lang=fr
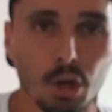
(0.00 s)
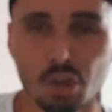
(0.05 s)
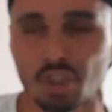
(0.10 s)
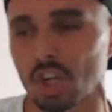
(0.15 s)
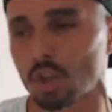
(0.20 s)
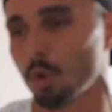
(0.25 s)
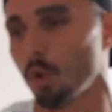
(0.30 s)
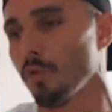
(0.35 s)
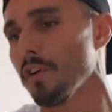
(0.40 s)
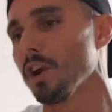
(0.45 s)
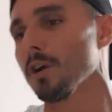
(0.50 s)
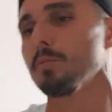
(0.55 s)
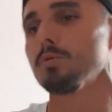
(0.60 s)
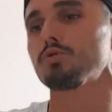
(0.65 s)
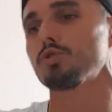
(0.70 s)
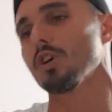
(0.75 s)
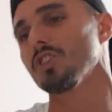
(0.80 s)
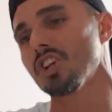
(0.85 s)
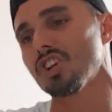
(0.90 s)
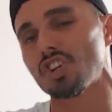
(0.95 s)
que tu as trouvé le
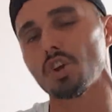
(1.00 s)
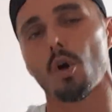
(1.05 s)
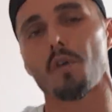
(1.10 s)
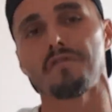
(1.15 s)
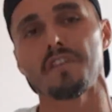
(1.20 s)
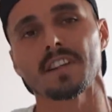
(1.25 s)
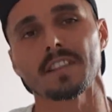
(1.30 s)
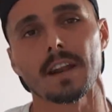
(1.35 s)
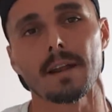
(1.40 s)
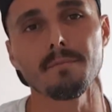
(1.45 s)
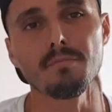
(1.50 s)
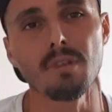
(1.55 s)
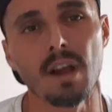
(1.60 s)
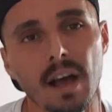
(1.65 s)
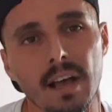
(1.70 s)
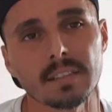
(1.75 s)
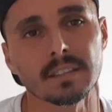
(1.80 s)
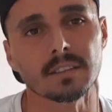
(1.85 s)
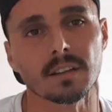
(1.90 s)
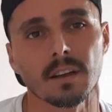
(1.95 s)
bouton des gyrophares dans
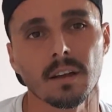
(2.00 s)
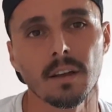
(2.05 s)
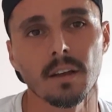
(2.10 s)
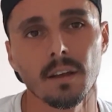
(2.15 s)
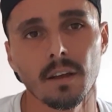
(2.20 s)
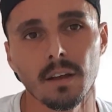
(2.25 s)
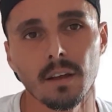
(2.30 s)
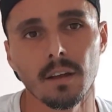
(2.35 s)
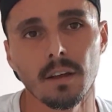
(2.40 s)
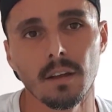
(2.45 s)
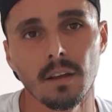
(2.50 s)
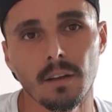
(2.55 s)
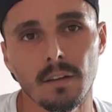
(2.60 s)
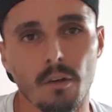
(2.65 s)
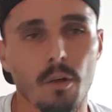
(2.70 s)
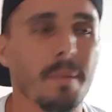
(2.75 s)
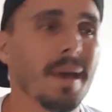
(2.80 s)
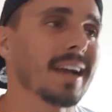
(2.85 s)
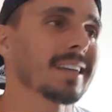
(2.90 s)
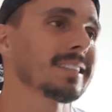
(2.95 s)
l'ambulance.
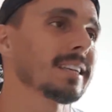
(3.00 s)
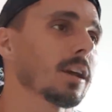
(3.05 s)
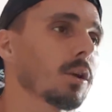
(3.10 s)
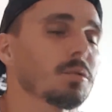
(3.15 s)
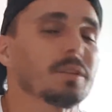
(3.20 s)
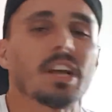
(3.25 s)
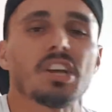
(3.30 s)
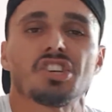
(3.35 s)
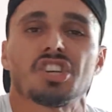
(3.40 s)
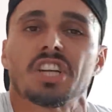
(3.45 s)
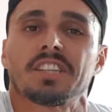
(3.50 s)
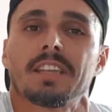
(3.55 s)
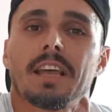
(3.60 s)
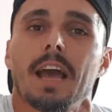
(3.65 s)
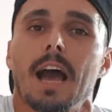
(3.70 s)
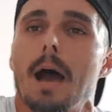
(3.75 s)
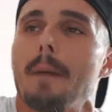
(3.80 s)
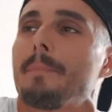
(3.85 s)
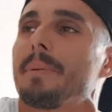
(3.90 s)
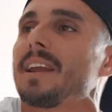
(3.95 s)
Le mec s'est cru dans
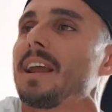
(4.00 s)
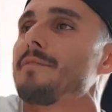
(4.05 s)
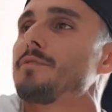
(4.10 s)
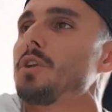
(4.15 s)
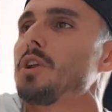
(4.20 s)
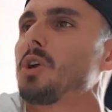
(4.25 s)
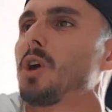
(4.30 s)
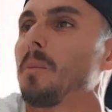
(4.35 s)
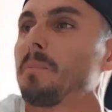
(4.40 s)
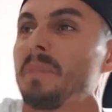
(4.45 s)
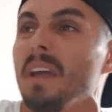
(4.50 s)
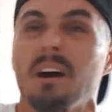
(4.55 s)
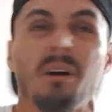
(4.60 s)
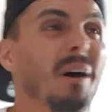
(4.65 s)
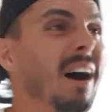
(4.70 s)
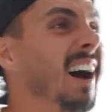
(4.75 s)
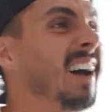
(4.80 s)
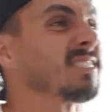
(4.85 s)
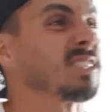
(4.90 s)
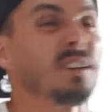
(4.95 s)
GTA, après il a vu l'hélicoptère,
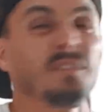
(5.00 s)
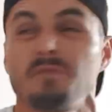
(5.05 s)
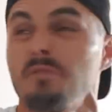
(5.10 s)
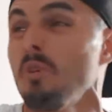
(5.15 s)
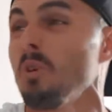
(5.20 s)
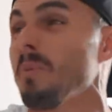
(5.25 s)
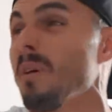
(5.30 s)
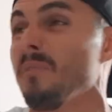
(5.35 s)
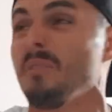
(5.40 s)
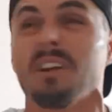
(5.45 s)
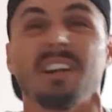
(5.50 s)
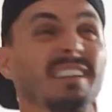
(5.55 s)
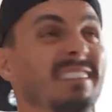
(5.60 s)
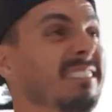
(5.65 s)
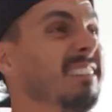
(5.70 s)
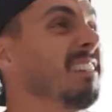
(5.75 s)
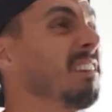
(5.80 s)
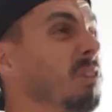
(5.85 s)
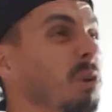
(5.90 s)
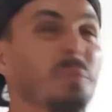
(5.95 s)
ouais, c'est fou, ils m'envoient
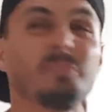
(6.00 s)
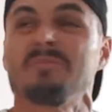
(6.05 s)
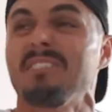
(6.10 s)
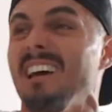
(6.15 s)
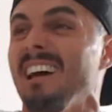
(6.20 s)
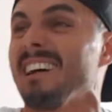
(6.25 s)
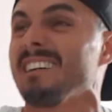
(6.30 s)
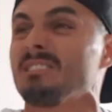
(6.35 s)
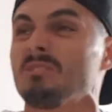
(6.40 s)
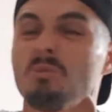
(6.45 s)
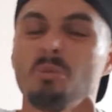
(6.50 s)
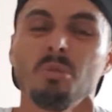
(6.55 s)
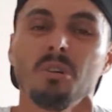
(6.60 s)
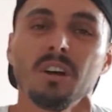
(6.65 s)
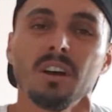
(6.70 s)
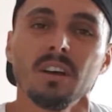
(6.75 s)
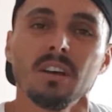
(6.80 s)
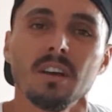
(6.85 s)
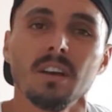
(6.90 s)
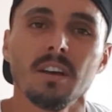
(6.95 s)
les hélicoptères et tout.
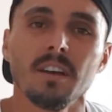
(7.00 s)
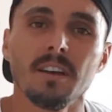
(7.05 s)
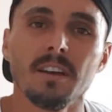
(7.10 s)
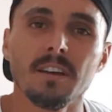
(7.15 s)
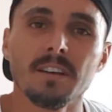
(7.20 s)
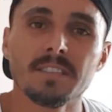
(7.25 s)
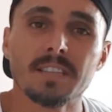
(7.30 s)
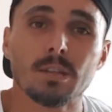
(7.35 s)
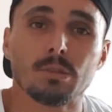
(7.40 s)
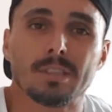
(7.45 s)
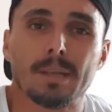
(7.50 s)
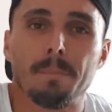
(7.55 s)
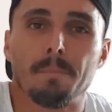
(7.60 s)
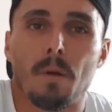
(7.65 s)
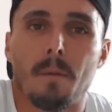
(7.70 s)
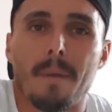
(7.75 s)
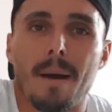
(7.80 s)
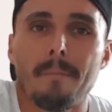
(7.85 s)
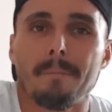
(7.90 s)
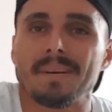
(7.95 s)
C'est tout
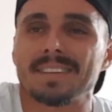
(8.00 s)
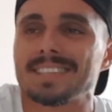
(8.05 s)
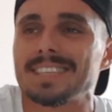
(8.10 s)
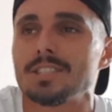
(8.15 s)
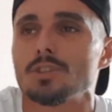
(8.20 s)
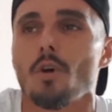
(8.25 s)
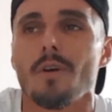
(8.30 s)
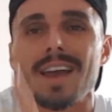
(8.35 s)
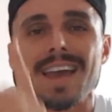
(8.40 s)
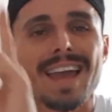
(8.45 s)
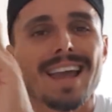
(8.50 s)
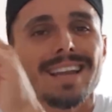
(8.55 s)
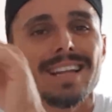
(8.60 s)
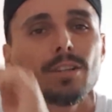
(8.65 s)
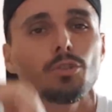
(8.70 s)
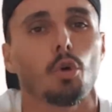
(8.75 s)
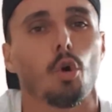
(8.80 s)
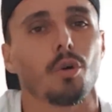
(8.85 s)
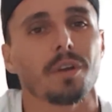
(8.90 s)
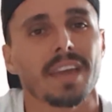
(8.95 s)
simplement parce qu'ils ont
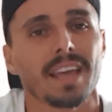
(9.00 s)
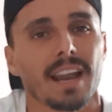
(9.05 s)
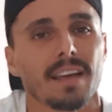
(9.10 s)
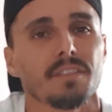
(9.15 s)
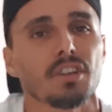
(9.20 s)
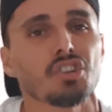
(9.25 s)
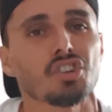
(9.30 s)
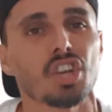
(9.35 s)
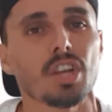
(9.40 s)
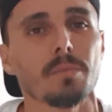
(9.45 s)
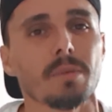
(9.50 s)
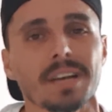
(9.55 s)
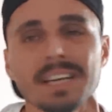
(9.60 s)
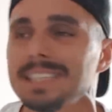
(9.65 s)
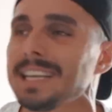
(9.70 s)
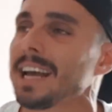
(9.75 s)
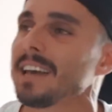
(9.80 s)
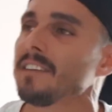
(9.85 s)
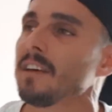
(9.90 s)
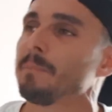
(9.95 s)
élitroyé la victime qu'ils
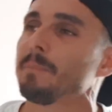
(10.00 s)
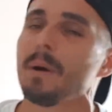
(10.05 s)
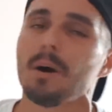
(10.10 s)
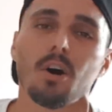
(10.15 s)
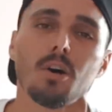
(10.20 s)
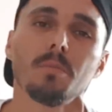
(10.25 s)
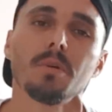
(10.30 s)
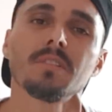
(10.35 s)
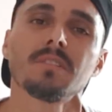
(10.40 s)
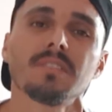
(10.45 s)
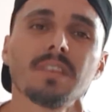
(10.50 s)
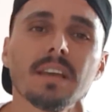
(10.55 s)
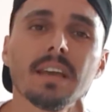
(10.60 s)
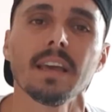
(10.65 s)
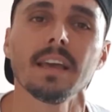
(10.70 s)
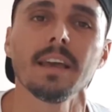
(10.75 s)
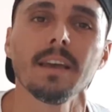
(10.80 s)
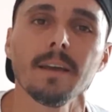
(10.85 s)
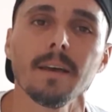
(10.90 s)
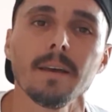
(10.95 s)
n'arrivaient pas à
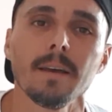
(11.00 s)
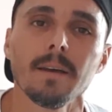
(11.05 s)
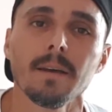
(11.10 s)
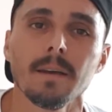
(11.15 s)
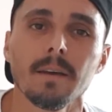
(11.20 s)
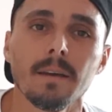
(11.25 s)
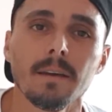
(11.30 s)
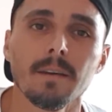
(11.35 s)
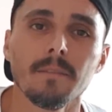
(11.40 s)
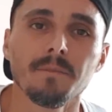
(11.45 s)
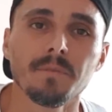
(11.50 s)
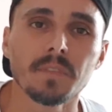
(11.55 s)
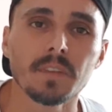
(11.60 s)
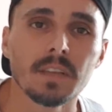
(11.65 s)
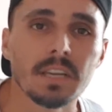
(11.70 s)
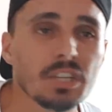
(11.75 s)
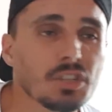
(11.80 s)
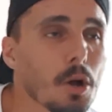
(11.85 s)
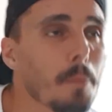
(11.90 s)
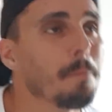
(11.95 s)
remonter.
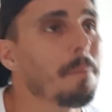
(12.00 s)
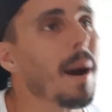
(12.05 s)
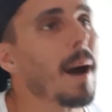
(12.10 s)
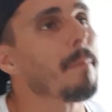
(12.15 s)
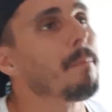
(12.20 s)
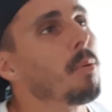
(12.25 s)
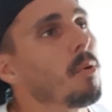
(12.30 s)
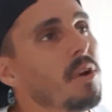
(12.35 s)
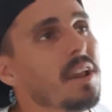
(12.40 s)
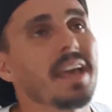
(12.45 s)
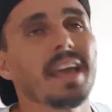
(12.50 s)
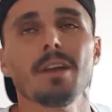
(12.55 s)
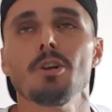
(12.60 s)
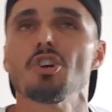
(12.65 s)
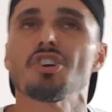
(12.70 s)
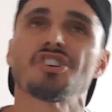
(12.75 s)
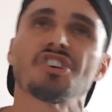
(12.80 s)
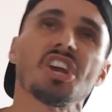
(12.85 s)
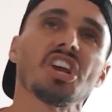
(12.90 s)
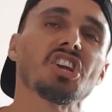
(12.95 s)
Ils ont pas appelé
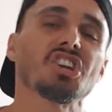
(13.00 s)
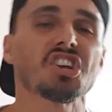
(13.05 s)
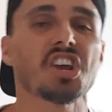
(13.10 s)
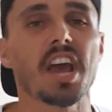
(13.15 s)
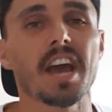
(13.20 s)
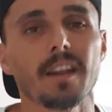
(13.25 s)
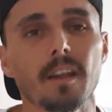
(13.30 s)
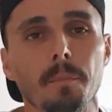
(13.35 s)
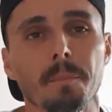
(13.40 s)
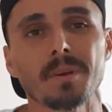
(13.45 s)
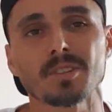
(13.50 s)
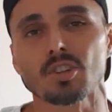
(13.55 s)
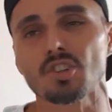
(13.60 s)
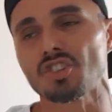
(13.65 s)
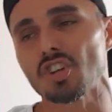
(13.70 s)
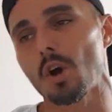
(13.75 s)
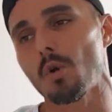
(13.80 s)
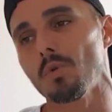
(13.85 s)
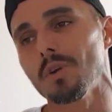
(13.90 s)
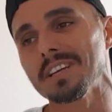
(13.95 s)
le GIGN parce que
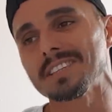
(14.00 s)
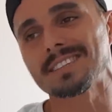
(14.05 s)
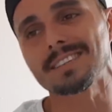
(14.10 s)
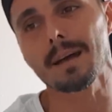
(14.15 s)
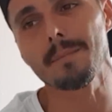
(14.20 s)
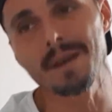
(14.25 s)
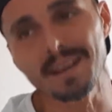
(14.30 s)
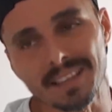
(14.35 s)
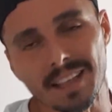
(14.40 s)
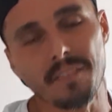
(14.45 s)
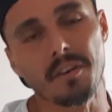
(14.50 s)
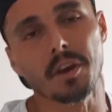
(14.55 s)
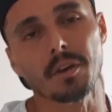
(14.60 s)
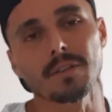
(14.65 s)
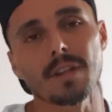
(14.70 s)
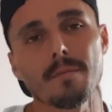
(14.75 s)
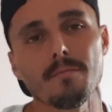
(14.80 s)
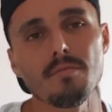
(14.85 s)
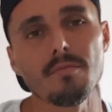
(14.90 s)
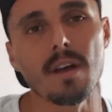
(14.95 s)
tu as roulé 100 mètres avec
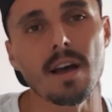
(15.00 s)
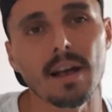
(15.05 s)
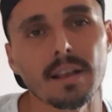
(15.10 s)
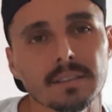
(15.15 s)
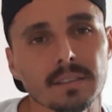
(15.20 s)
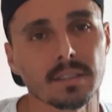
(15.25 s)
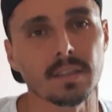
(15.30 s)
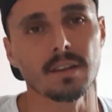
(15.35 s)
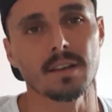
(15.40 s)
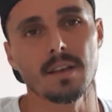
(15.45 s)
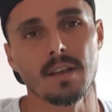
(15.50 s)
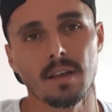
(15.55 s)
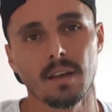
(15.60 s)
une ambulance.